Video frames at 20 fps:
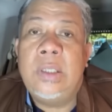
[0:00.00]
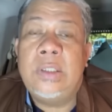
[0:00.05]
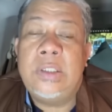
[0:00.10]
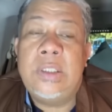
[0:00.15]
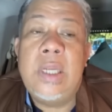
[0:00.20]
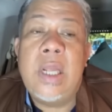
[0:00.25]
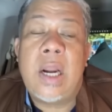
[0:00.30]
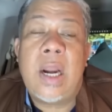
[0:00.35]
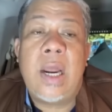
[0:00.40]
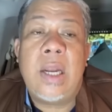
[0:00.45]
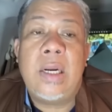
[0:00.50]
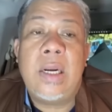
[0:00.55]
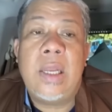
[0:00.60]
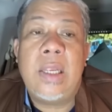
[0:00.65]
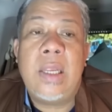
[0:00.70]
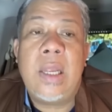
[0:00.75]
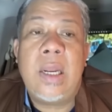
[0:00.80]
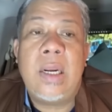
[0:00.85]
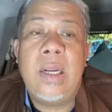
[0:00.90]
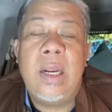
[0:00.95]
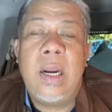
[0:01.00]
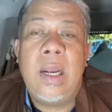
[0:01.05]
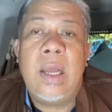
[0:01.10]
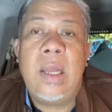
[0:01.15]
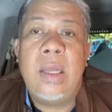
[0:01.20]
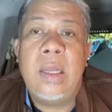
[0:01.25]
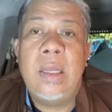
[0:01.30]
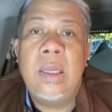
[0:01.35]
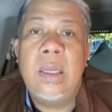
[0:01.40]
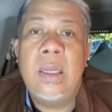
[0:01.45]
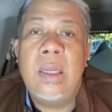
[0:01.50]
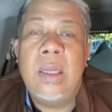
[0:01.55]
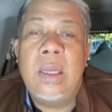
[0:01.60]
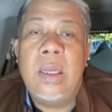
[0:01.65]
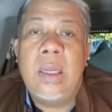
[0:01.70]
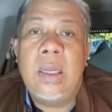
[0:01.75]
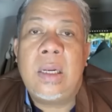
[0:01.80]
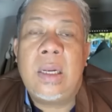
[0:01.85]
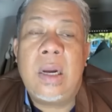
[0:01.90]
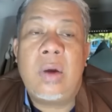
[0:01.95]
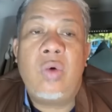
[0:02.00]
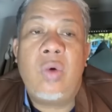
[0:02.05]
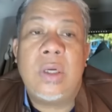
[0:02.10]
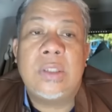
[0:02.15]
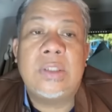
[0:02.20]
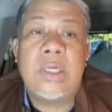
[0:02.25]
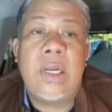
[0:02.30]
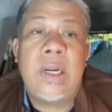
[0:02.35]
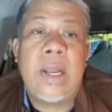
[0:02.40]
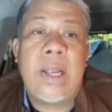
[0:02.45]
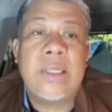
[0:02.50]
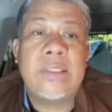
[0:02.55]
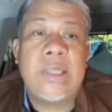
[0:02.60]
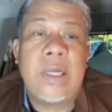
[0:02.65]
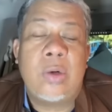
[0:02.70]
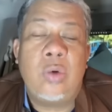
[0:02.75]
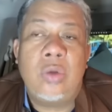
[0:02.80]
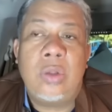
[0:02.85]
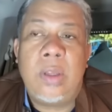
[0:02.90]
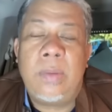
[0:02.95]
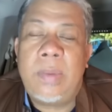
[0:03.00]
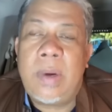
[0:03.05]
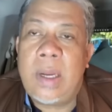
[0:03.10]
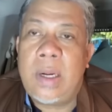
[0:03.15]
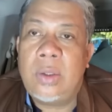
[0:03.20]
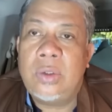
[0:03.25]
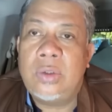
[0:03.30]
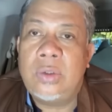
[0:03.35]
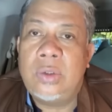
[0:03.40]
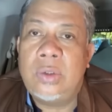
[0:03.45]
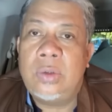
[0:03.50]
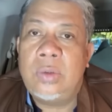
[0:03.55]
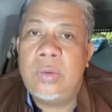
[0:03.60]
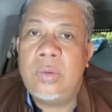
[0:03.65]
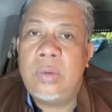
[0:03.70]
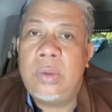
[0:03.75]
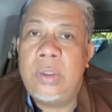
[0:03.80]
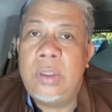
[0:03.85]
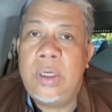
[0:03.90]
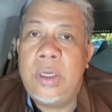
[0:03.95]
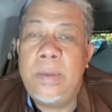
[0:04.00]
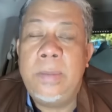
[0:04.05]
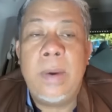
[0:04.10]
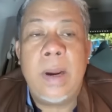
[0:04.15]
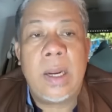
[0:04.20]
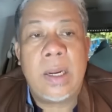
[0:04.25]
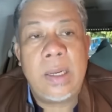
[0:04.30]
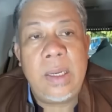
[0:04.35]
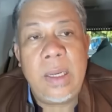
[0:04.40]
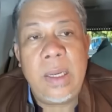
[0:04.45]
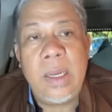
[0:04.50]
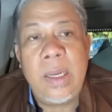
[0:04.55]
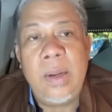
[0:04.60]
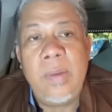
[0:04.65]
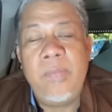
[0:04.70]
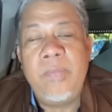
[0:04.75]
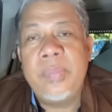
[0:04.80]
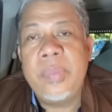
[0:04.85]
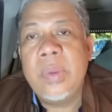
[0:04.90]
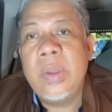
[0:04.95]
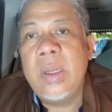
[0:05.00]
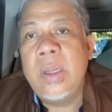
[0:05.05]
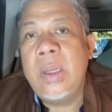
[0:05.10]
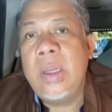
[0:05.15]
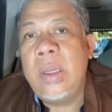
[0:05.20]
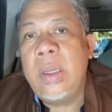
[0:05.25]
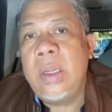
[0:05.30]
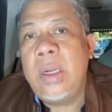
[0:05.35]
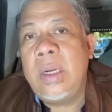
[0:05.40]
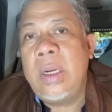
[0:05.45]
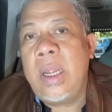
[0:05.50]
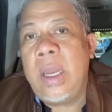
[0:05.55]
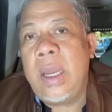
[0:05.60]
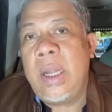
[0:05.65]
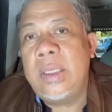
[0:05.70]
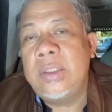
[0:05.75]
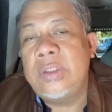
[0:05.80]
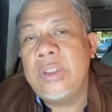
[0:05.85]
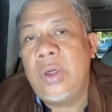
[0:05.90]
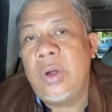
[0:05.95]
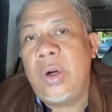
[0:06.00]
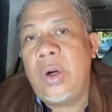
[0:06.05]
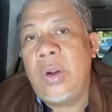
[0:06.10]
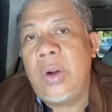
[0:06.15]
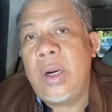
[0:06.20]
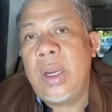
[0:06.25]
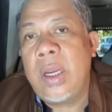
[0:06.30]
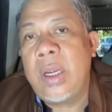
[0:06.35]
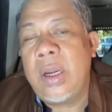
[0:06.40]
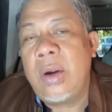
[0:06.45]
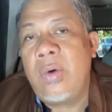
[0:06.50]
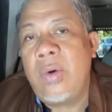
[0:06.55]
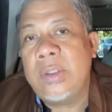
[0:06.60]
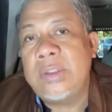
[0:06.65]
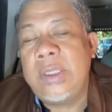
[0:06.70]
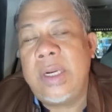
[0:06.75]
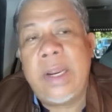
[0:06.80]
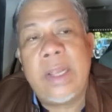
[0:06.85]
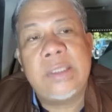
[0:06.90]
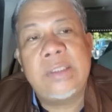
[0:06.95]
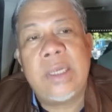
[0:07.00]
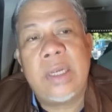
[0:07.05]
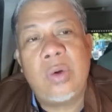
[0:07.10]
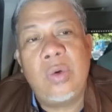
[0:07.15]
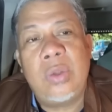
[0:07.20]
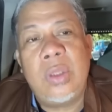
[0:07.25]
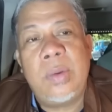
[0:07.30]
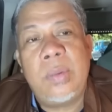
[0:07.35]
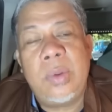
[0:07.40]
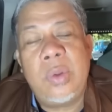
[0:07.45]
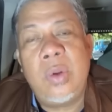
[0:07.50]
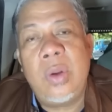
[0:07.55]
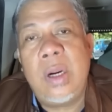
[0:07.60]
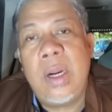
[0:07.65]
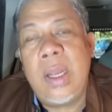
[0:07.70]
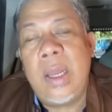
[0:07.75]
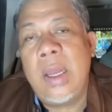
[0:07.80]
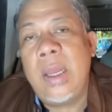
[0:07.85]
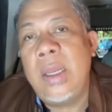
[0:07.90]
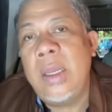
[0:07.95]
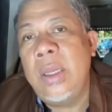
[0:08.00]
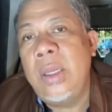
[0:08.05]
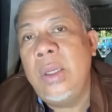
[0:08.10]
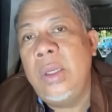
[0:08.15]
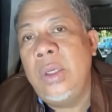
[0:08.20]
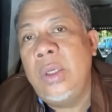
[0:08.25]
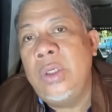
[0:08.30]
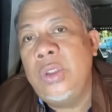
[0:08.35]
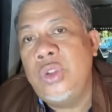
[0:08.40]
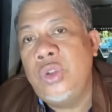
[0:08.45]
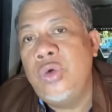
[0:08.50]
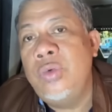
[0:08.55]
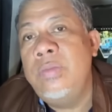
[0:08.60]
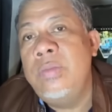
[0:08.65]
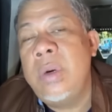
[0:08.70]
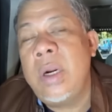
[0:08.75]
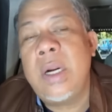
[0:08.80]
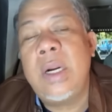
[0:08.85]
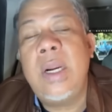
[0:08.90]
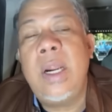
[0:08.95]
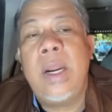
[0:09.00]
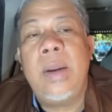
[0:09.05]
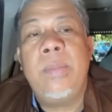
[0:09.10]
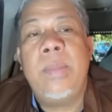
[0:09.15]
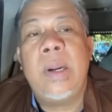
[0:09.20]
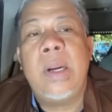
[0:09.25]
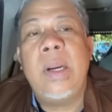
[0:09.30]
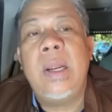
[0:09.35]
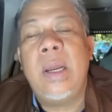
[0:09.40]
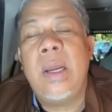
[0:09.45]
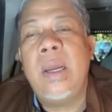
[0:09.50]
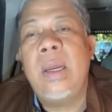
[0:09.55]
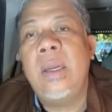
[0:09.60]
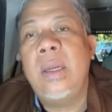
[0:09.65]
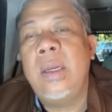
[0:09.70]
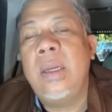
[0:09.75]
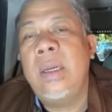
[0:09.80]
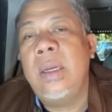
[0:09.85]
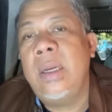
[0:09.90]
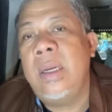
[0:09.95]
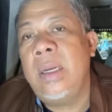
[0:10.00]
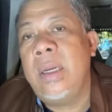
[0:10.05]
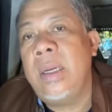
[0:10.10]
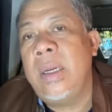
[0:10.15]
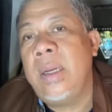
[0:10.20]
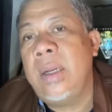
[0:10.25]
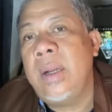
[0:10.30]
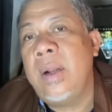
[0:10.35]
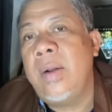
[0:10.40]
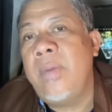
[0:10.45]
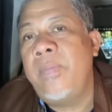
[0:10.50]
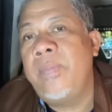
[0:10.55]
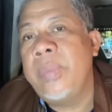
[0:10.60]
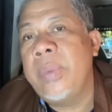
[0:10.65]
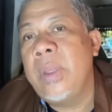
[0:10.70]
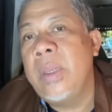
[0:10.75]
sederhananya adalah kekuasaan eksekutif harus dibagi dan seolah-olah kekuasaan eksekutif itu adalah sumber daripada uh,